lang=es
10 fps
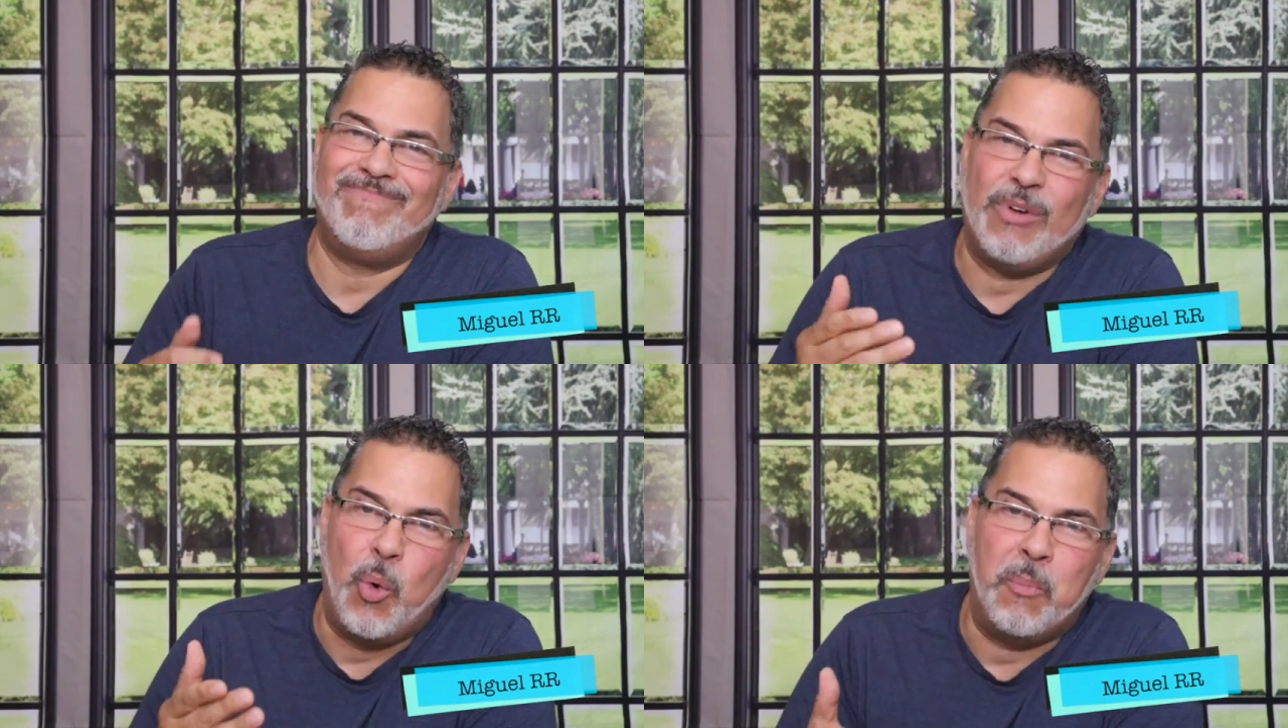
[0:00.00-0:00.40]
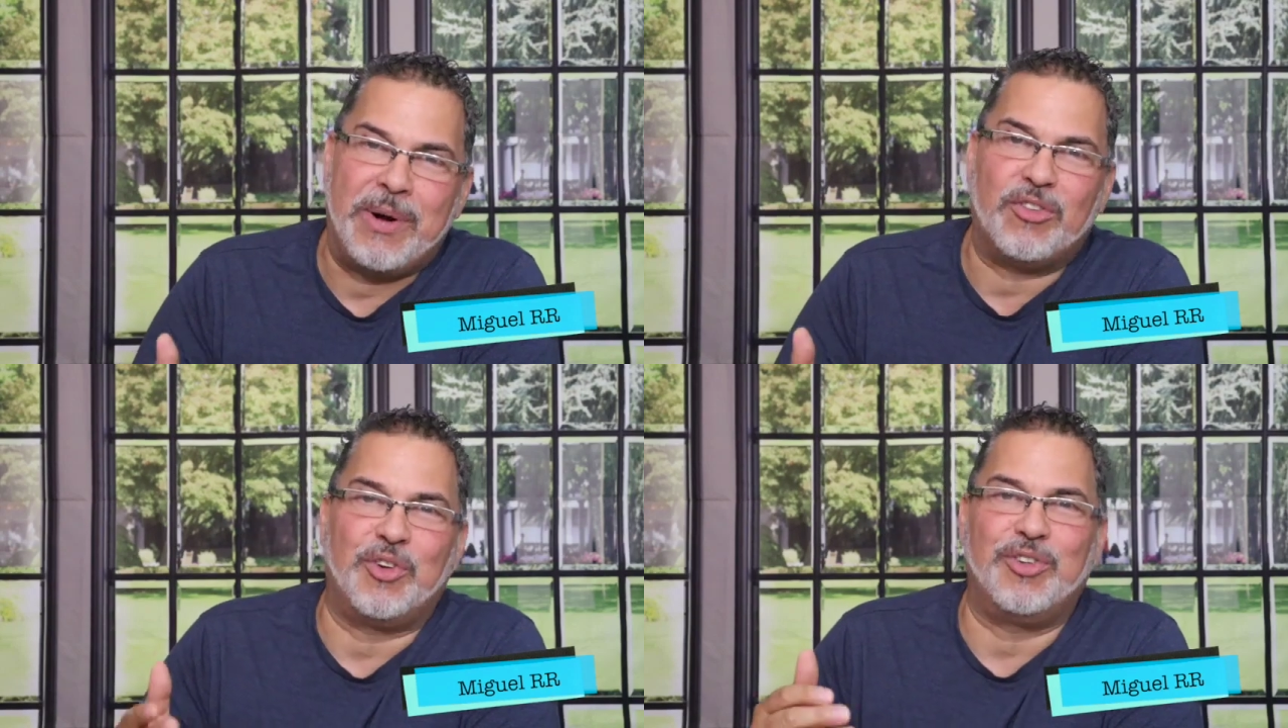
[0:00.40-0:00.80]
un
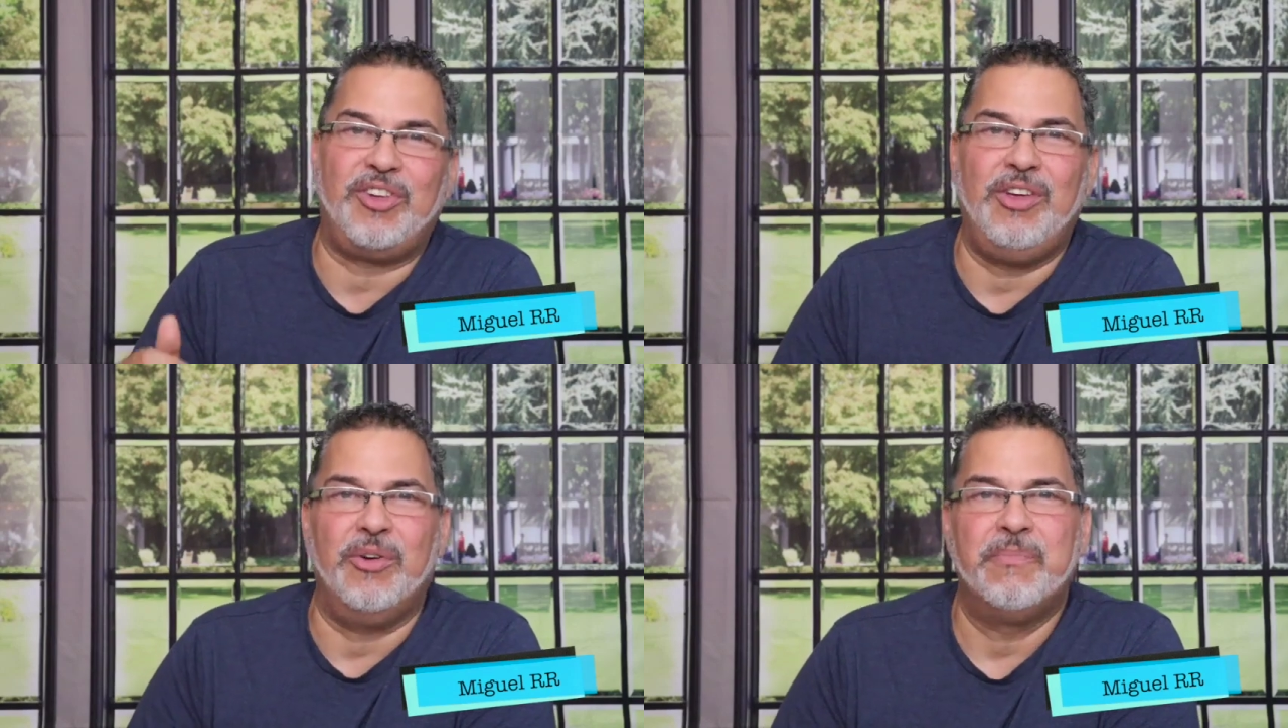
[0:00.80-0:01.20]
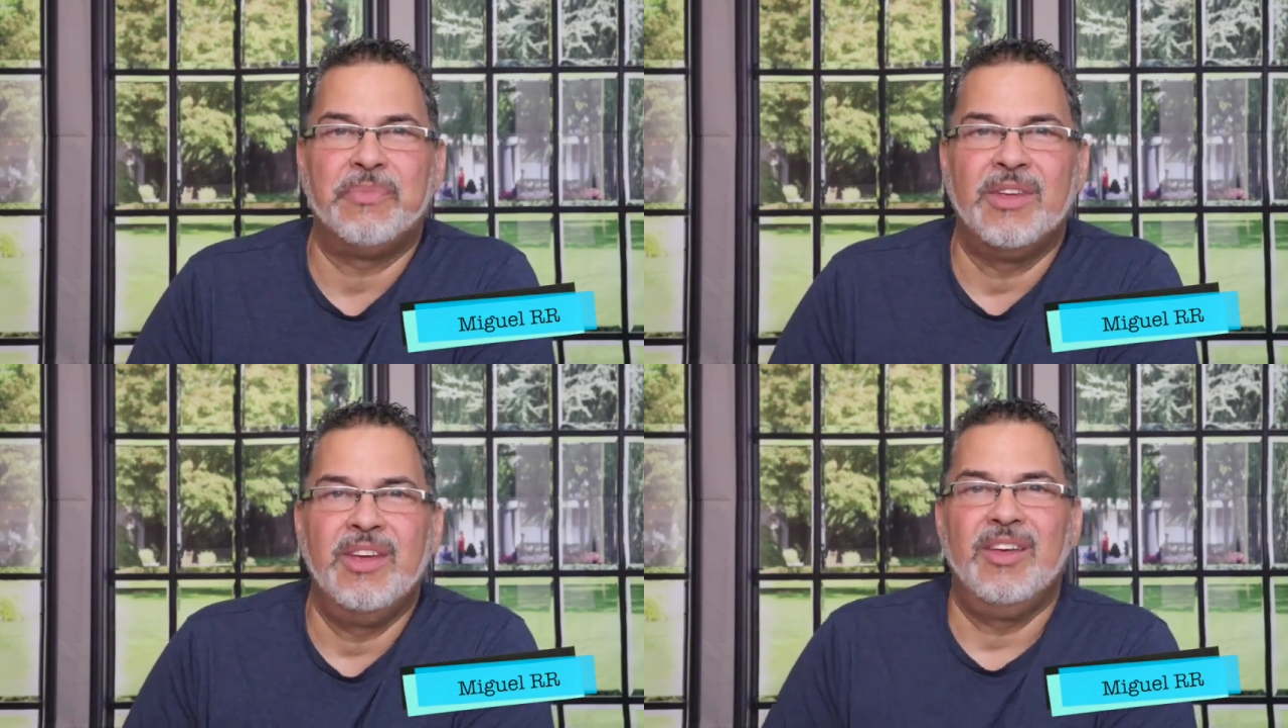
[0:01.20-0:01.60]
pastorcillo,
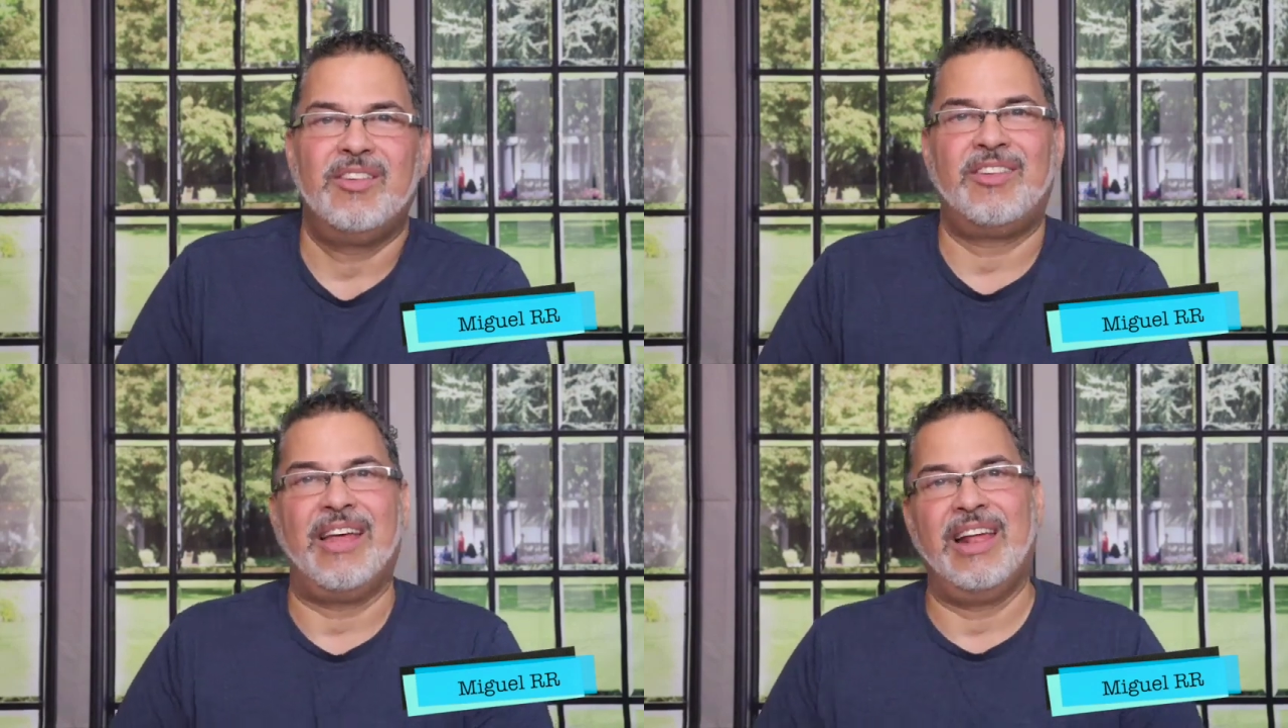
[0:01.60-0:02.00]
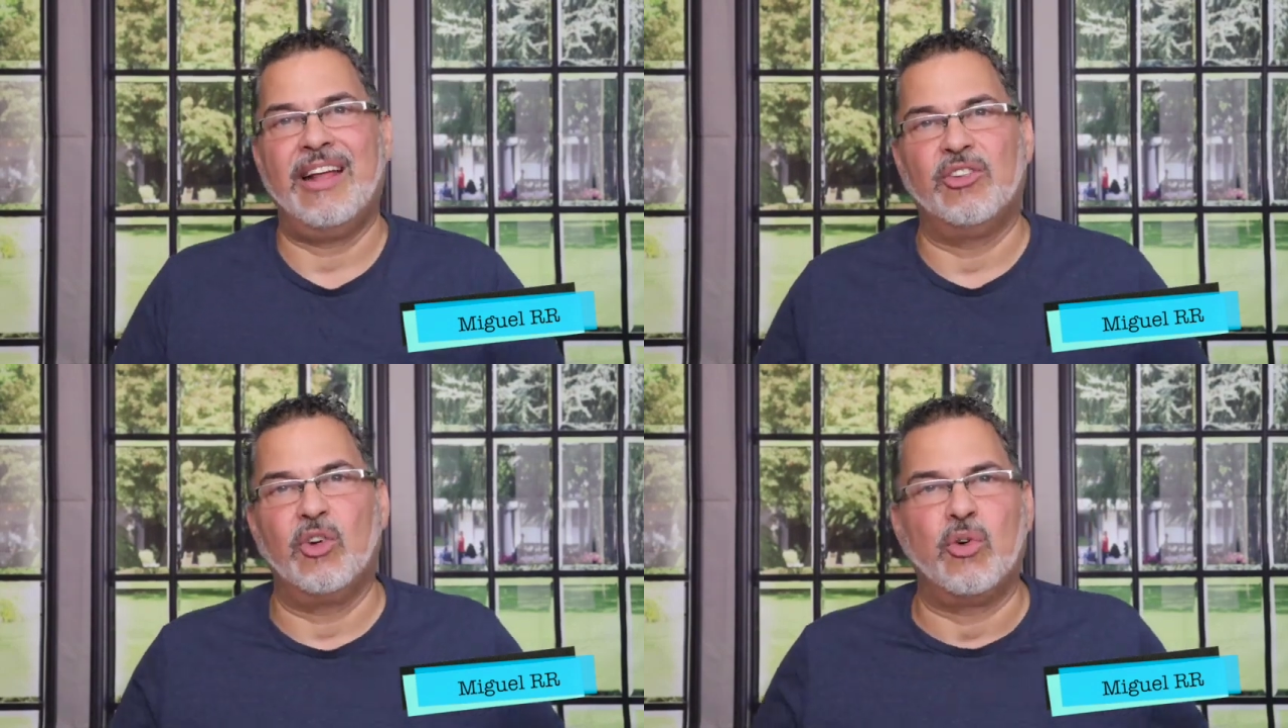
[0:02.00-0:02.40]
se
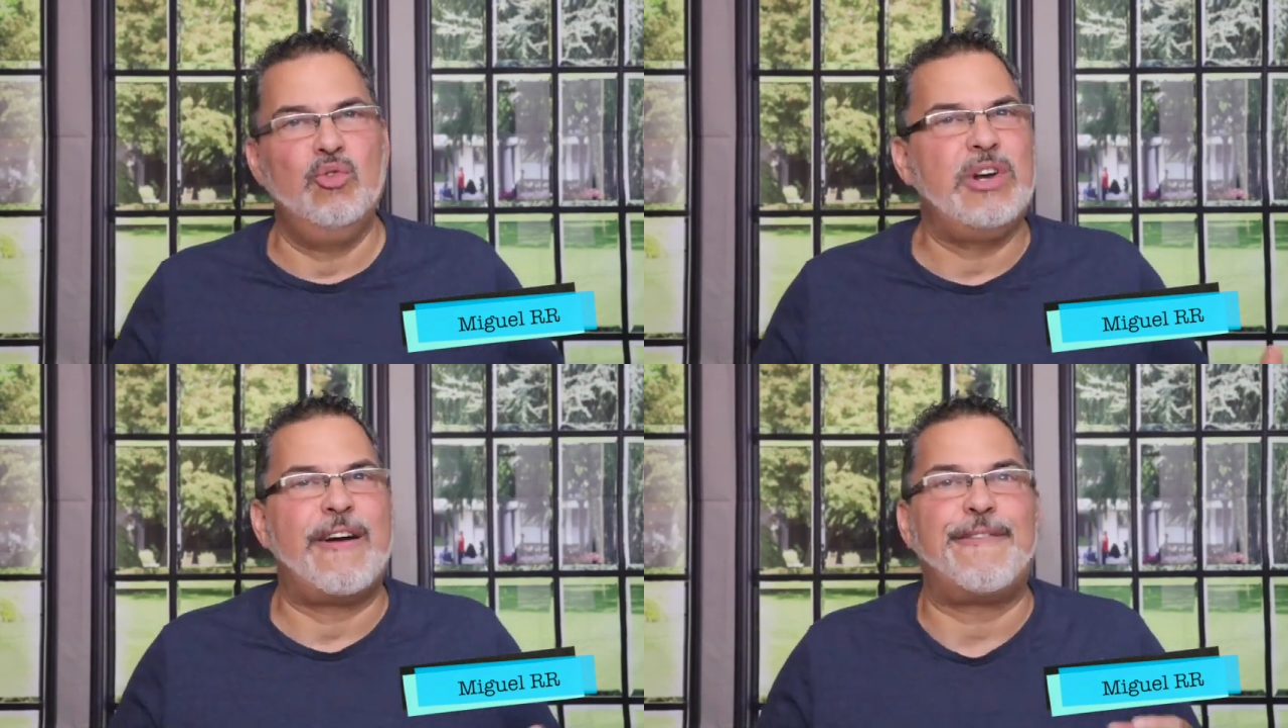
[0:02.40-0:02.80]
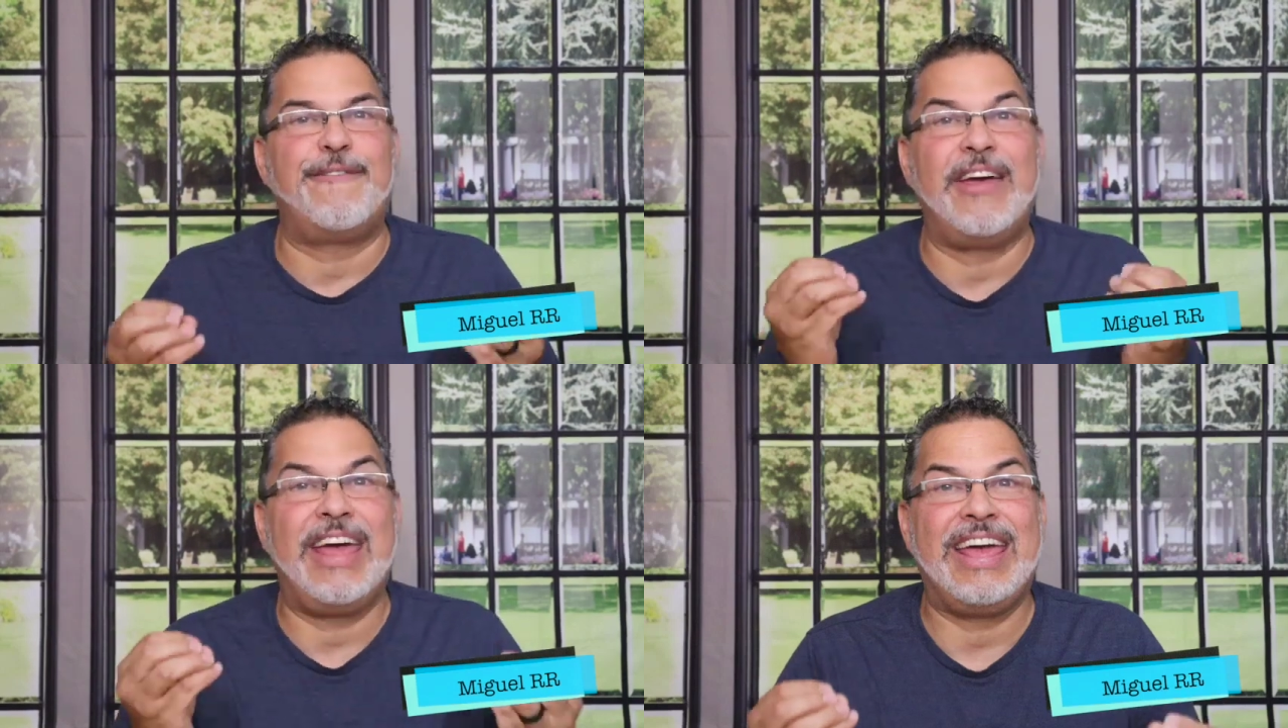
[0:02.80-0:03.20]
adelantó con una
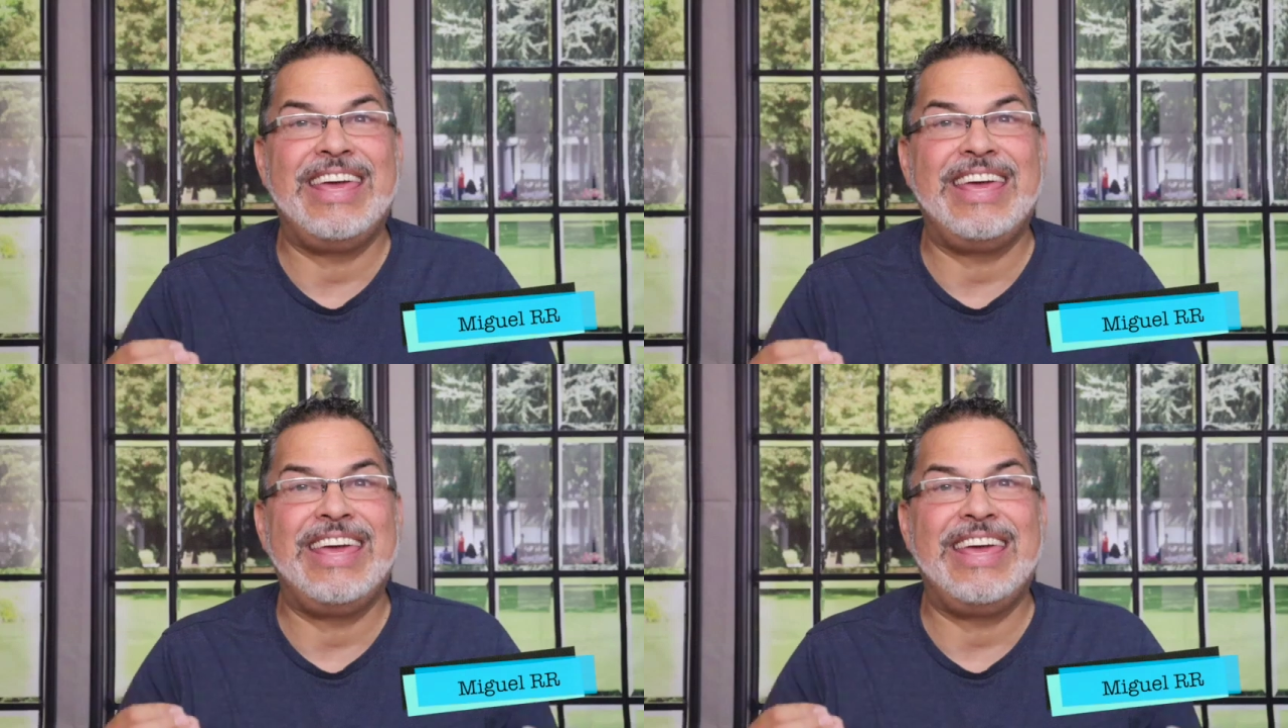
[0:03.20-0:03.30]
fe